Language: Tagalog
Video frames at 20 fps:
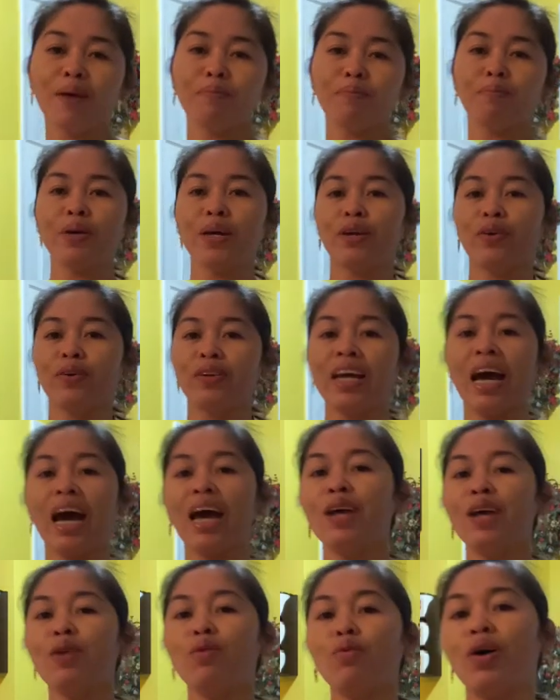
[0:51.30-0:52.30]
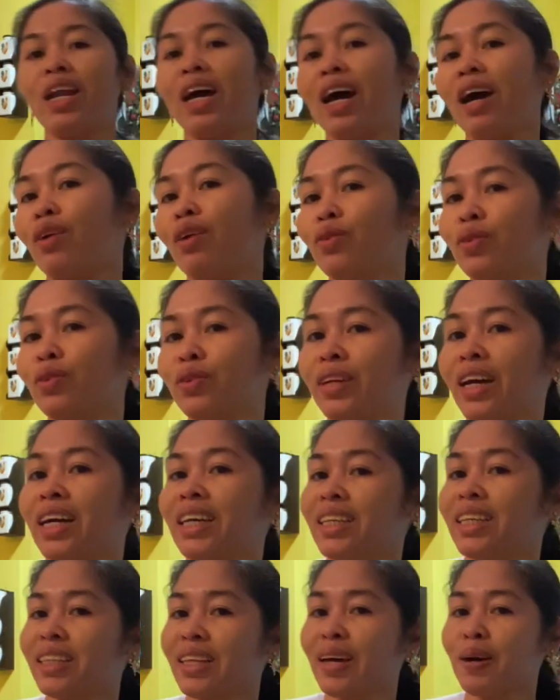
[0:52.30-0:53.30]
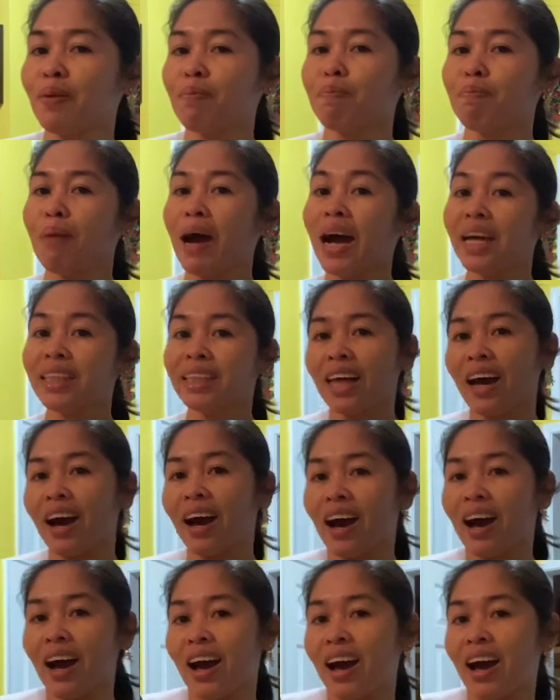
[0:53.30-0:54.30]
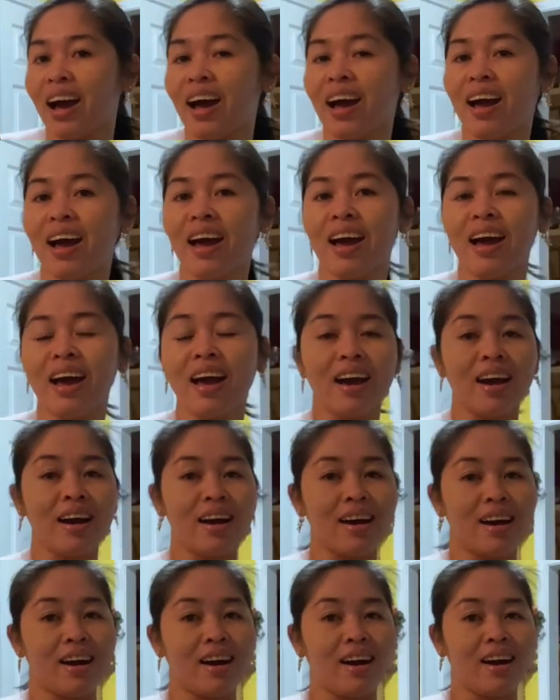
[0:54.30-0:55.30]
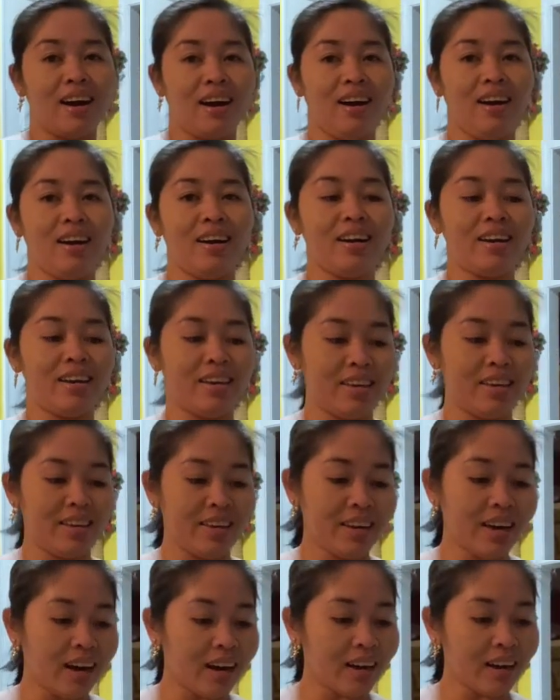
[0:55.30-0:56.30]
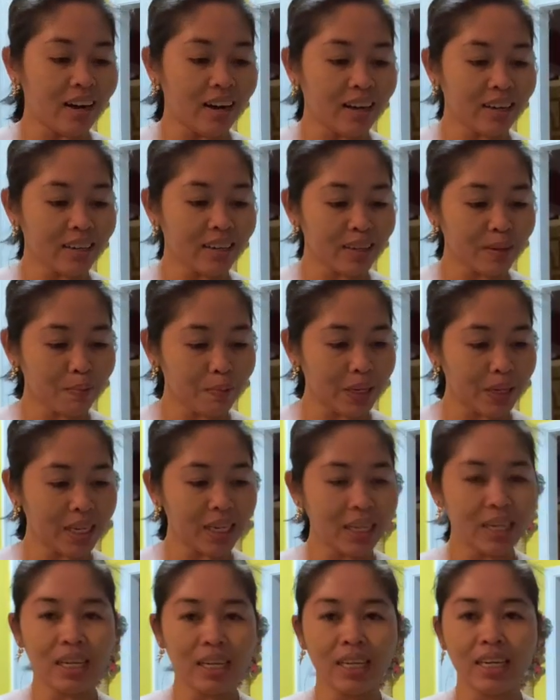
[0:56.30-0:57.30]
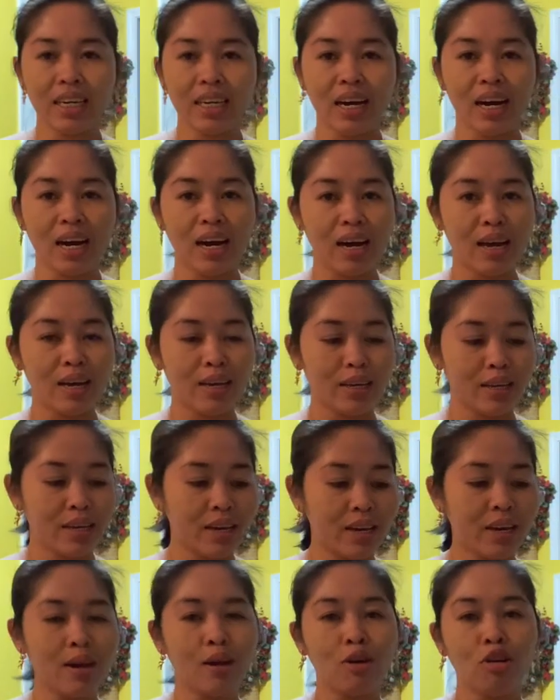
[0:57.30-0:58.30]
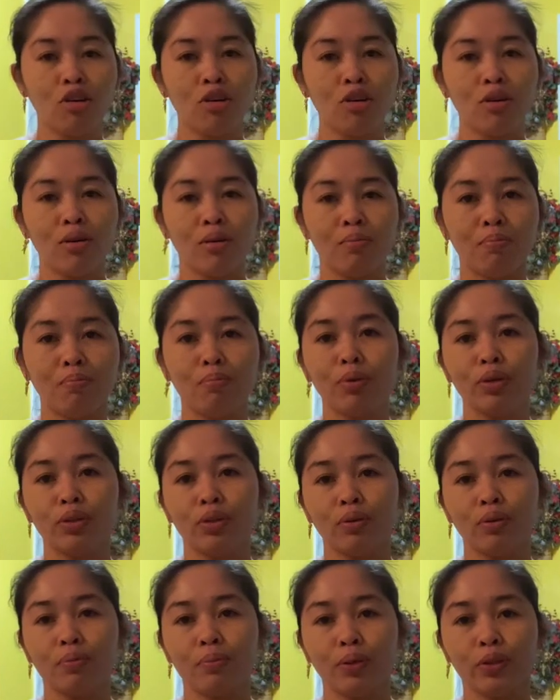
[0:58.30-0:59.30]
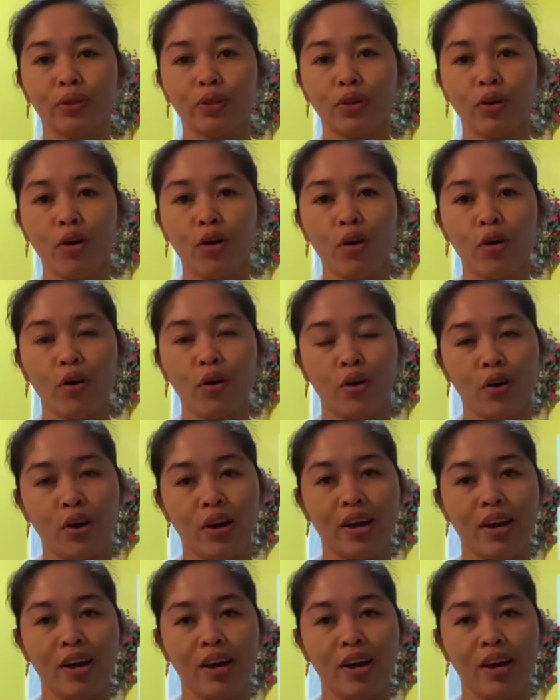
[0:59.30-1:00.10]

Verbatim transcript: Pero dahil wala akong nakitang pata, ay ang aking binili ay buto-buto.